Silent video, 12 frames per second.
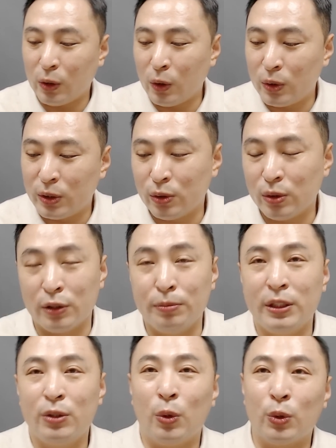떨어지고
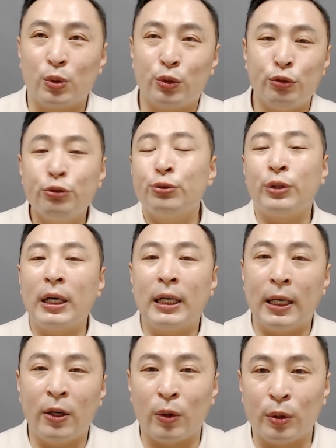금리도 오르고
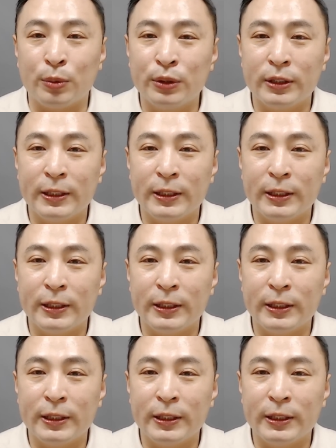흉흉한가요, 여러분?